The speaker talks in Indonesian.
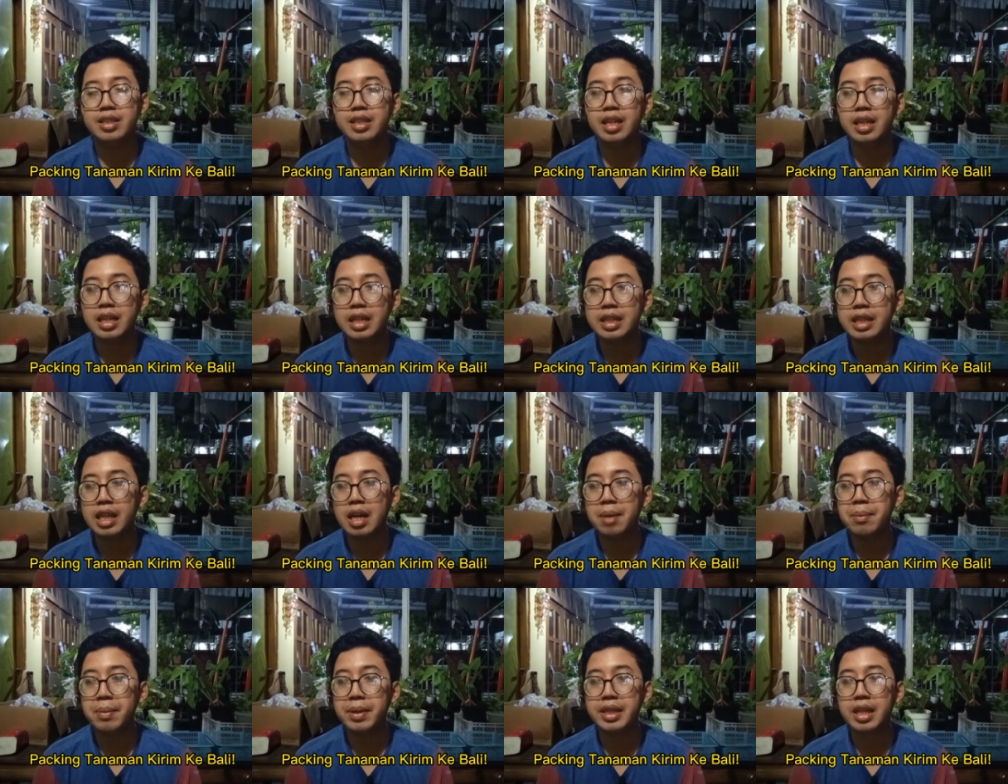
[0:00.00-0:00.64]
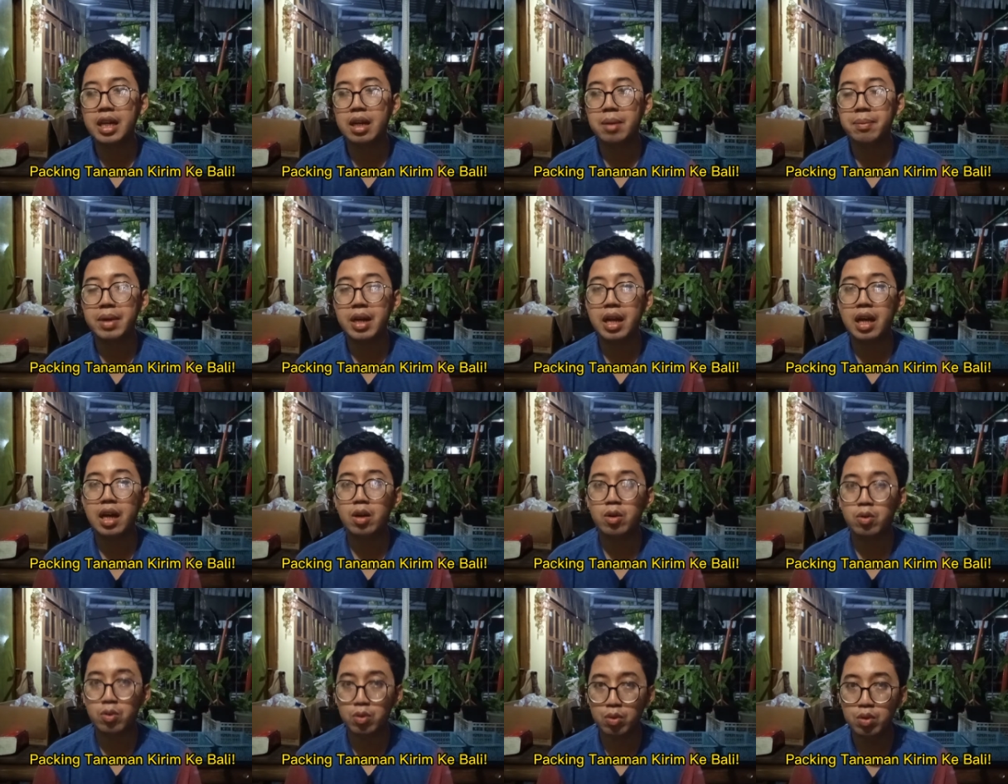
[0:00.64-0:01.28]
Jadi tanaman-tanaman
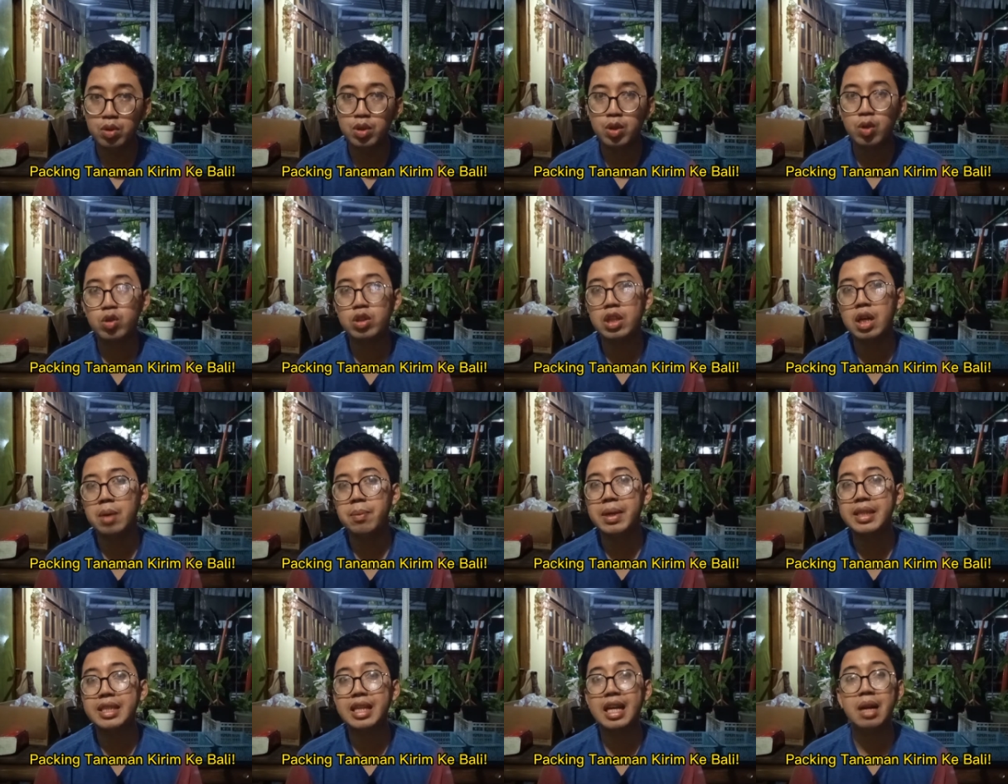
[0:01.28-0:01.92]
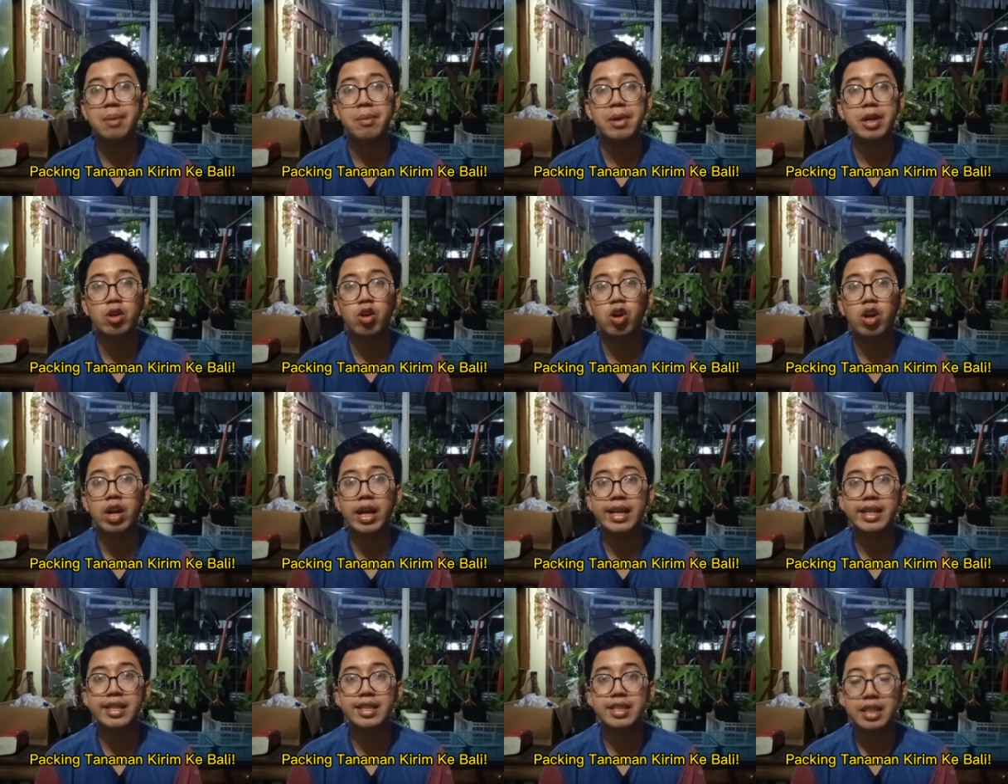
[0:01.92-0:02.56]
aku, terutama tanaman
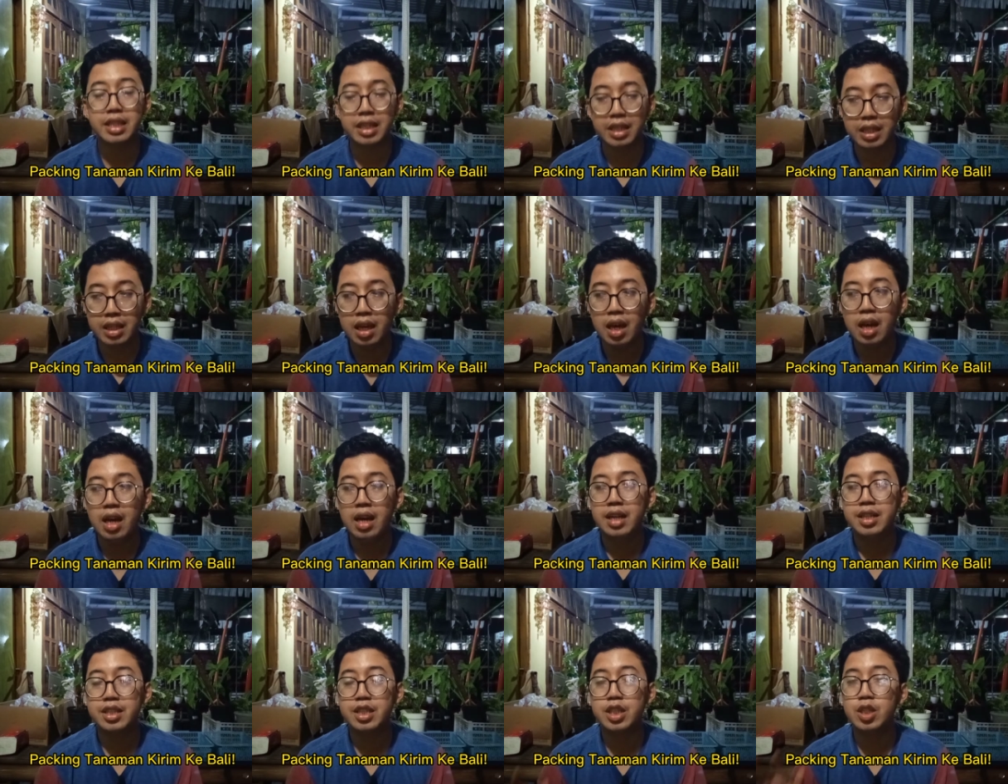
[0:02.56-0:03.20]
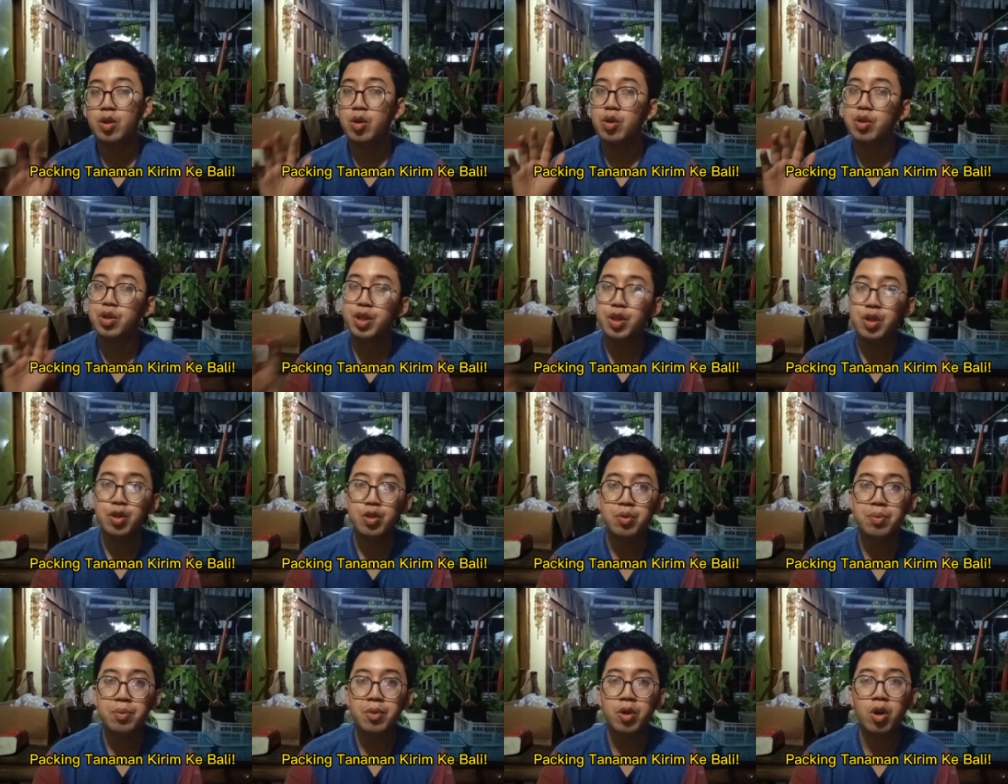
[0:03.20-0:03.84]
koleksi,
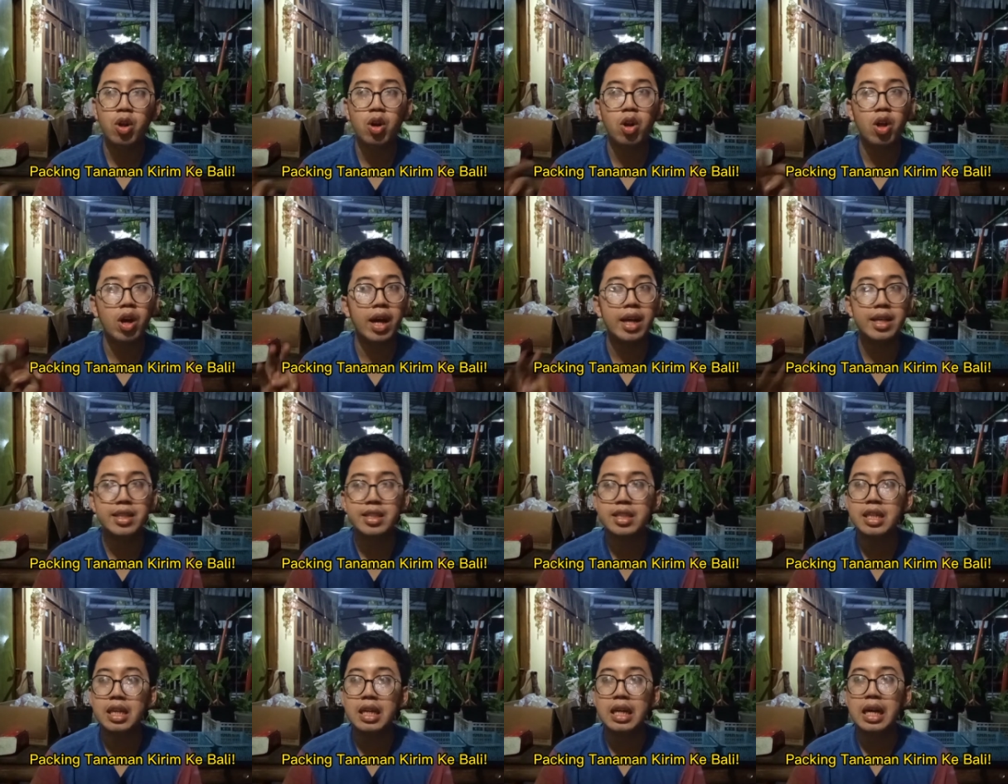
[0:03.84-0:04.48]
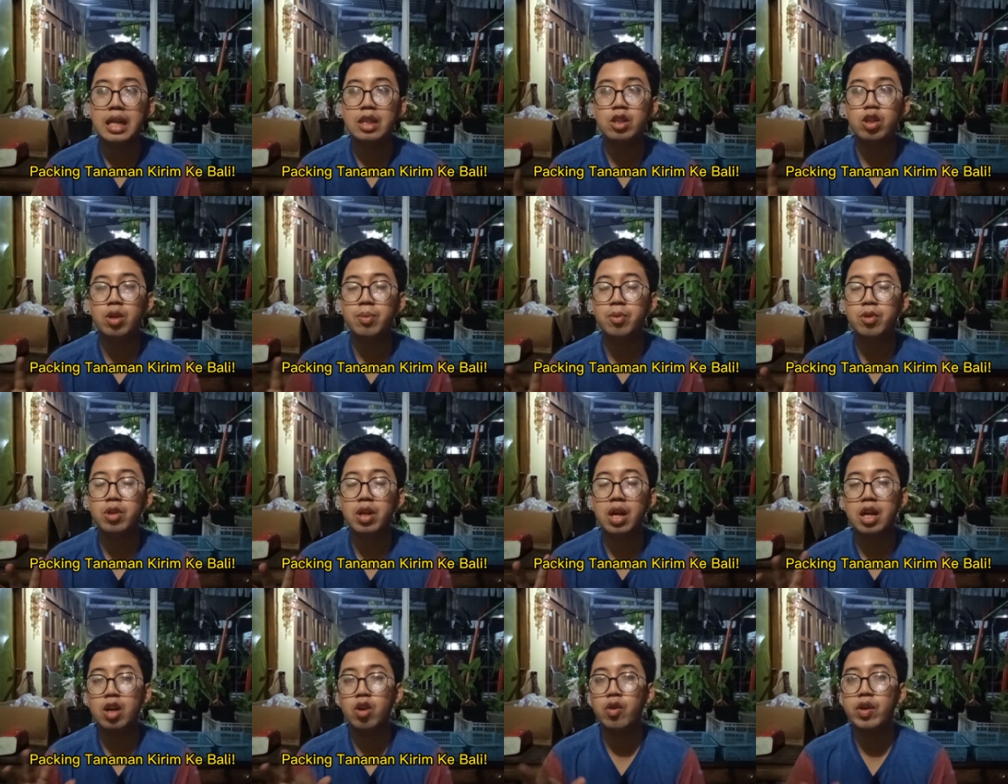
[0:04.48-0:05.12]
singonium, kolokasia
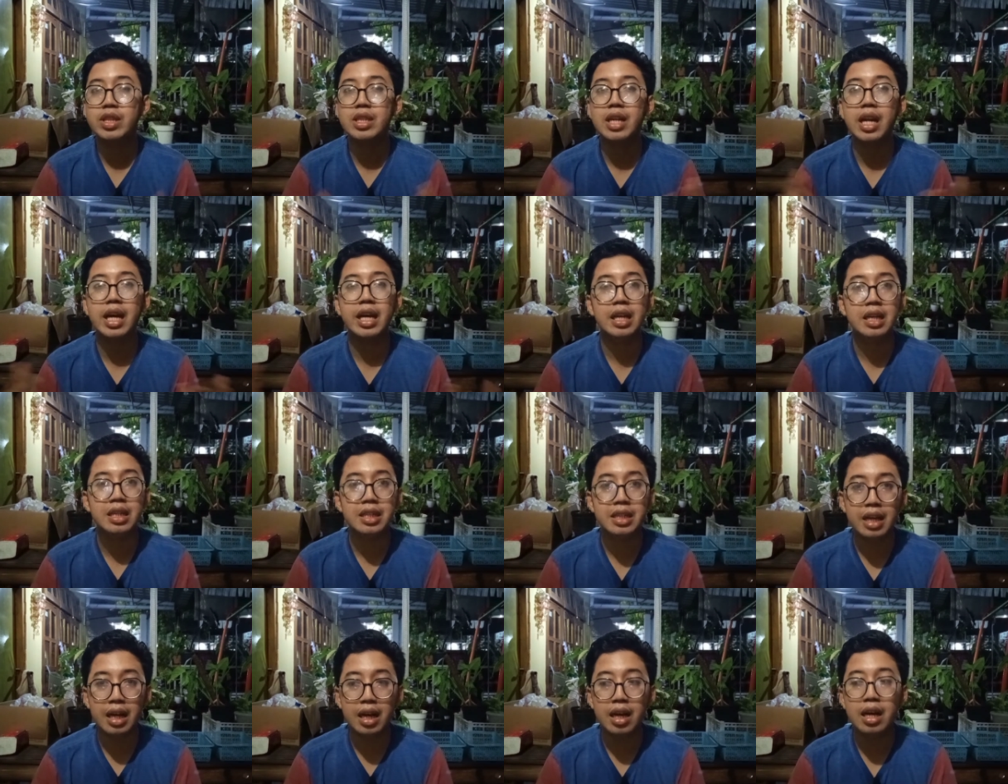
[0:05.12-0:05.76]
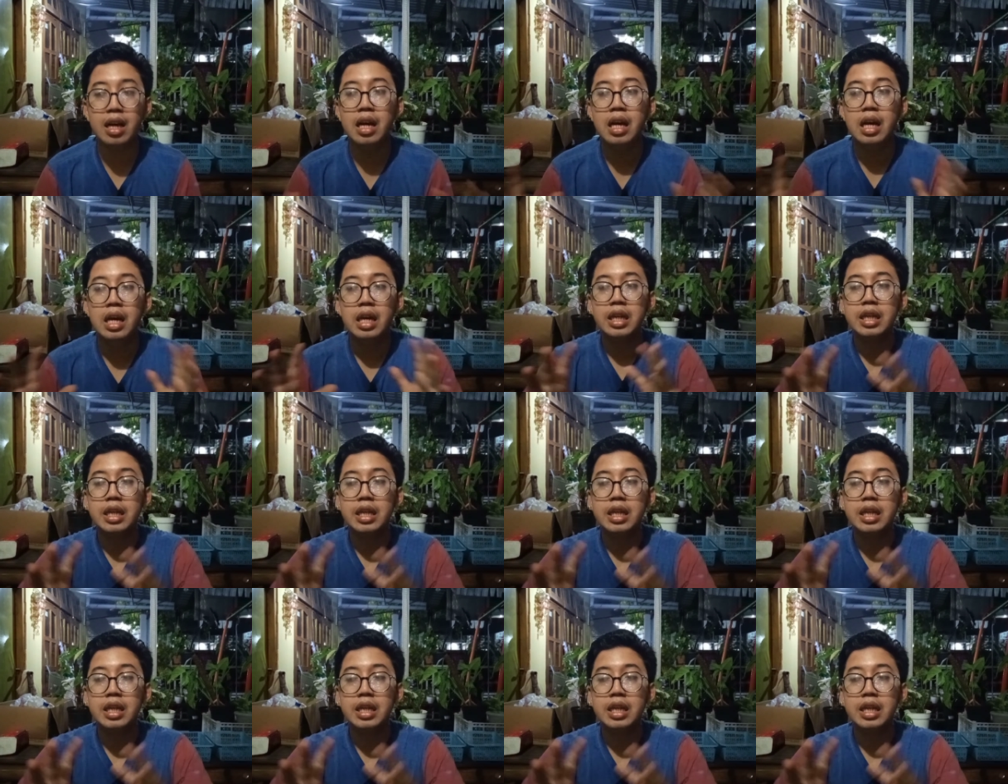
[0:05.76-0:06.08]
ataupun aroid lainnya,